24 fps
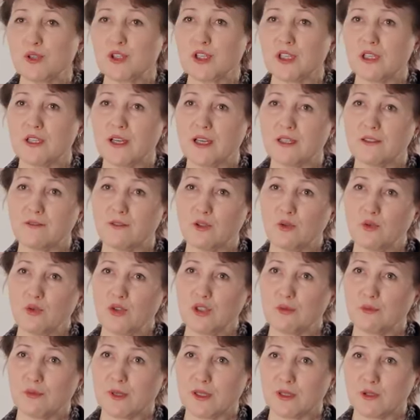пожелать
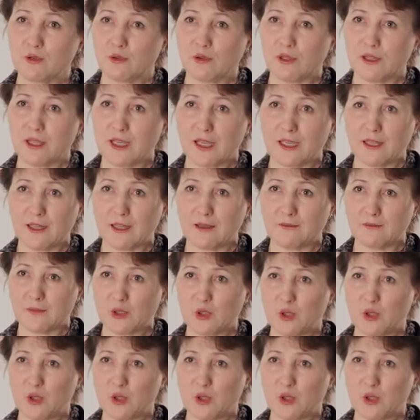ведущим консультантам,